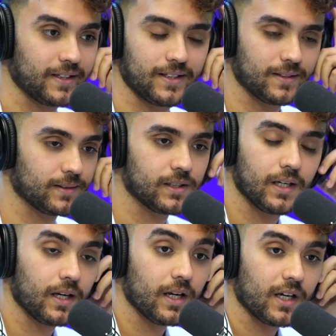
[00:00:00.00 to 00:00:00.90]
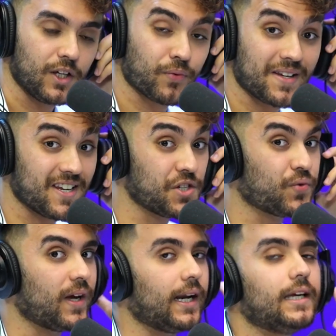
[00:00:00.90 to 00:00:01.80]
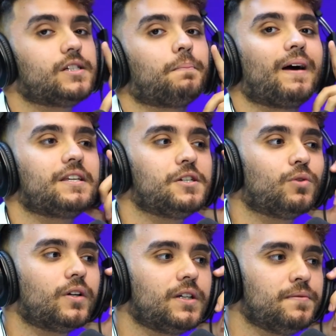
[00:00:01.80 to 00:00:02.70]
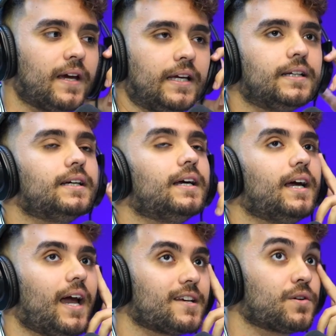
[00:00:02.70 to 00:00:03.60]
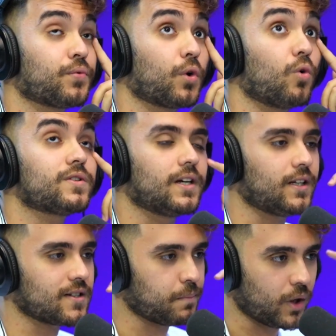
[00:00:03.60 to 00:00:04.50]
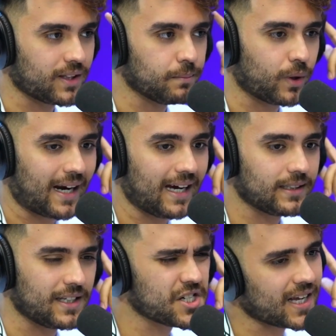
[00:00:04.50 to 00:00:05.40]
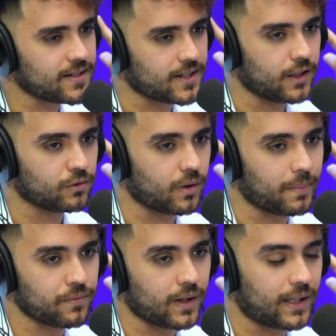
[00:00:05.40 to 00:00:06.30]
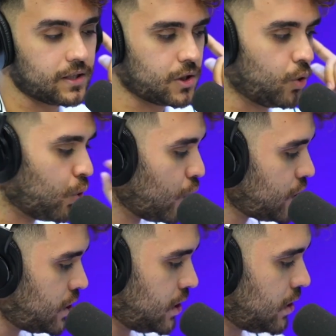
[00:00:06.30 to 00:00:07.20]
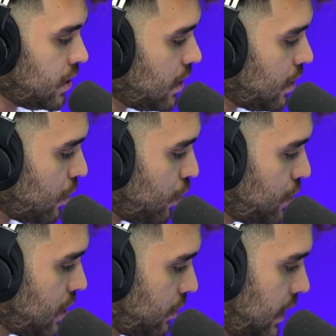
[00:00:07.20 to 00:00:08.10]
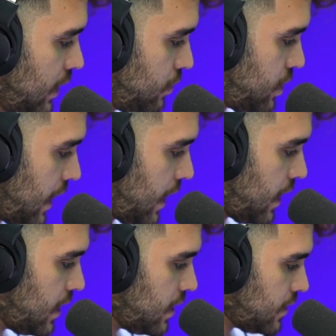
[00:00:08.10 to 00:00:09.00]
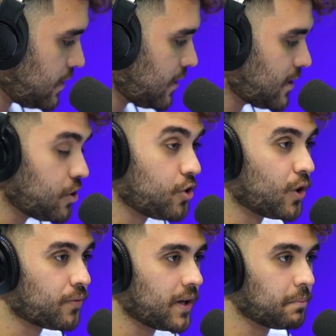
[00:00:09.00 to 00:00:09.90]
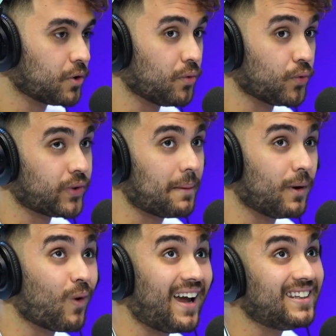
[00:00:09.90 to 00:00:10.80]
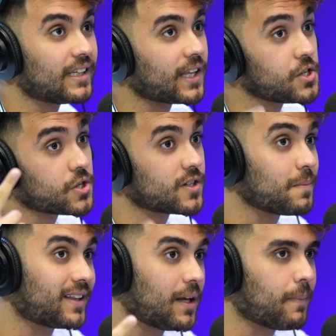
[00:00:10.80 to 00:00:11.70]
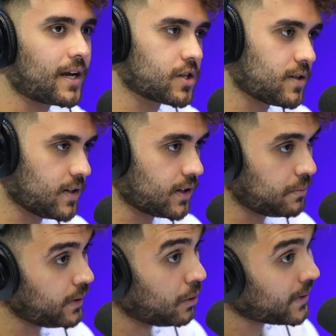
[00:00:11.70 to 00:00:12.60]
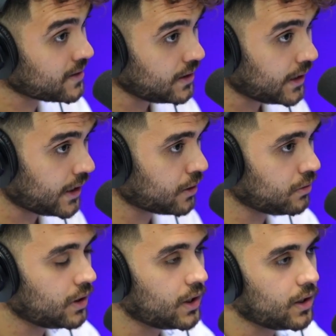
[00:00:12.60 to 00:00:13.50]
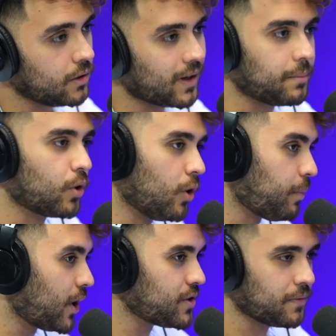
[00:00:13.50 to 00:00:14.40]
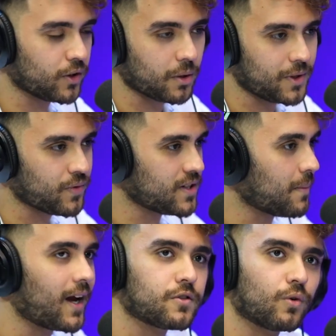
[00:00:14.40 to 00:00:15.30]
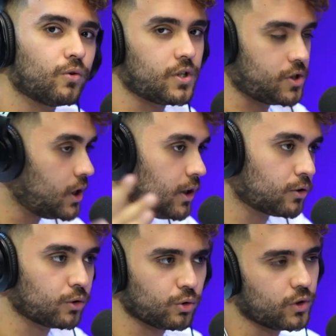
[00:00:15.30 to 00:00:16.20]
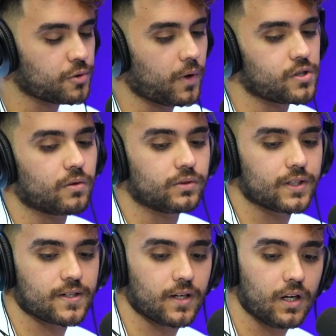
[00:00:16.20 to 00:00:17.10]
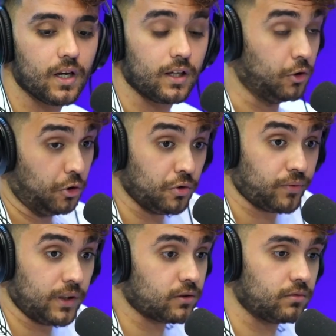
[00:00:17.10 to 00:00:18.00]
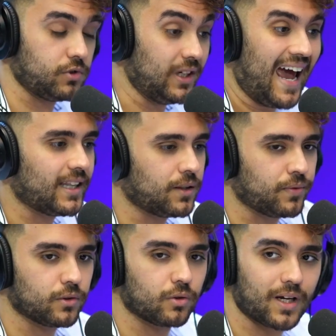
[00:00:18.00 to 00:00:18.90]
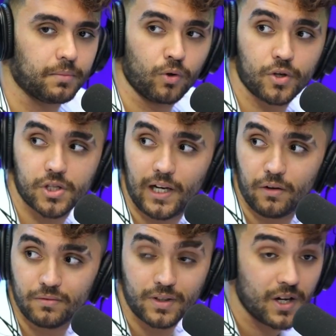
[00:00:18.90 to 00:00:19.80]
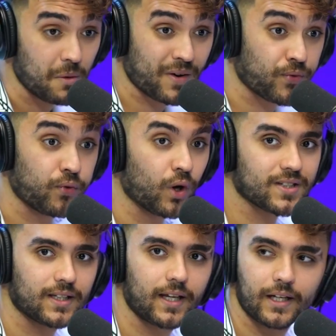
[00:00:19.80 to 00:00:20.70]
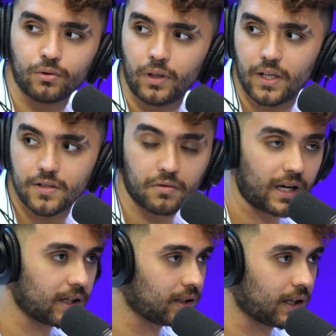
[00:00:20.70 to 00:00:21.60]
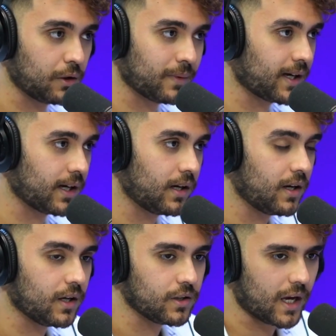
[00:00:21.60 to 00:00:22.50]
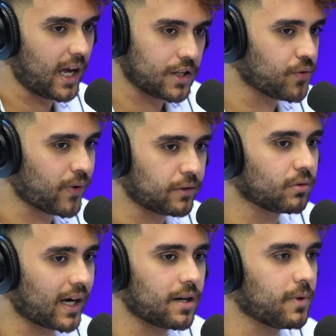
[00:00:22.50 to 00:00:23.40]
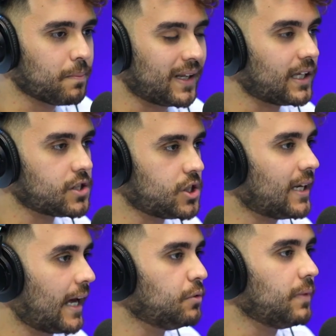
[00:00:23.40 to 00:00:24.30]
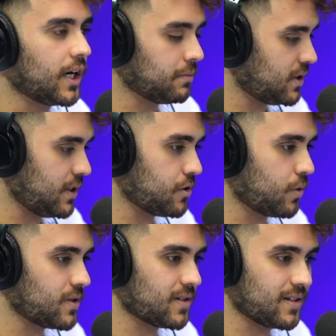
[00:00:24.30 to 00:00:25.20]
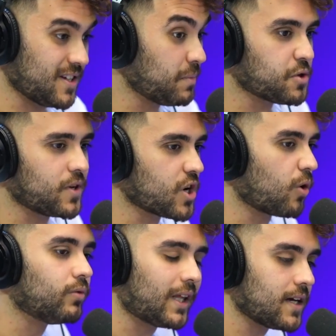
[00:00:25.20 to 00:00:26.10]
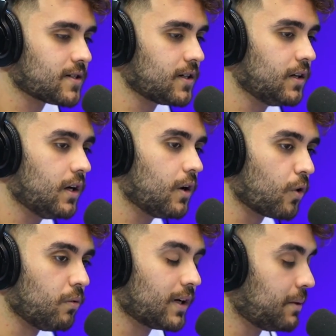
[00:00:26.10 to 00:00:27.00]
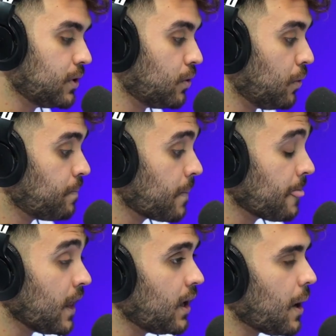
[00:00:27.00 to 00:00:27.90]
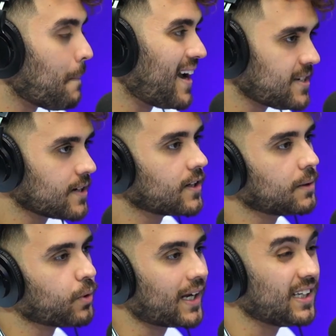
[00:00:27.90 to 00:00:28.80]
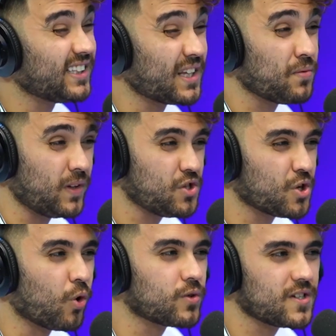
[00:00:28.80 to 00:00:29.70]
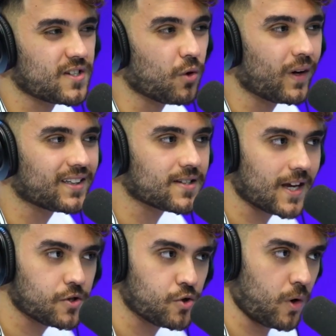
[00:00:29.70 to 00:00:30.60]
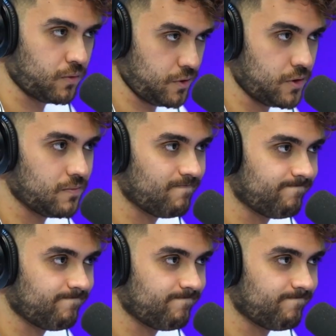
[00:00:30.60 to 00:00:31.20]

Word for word: E, e fazer diferente a partir do ano que vem. Essa foi com certeza a pior temporada, né? está sendo. É bem verdade que hoje, hoje é o quê? Hoje é 16 de novembro, o Flamengo ainda tem chance matemática de ser campeão brasileiro. E o Gabigol pode eventualmente fazer mais um gol de título, tudo isso pode acontecer. E eu não duvido de nada vindo do Gabigol. Acho que ele é um, uma força da natureza, um cara que tem uma. É, é, de fato um cara meio predestinado mesmo, assim. As coisas simplesmente acontecem com o Gabigol. Mas essa temporada ele tem 20 gols em 57 jogos.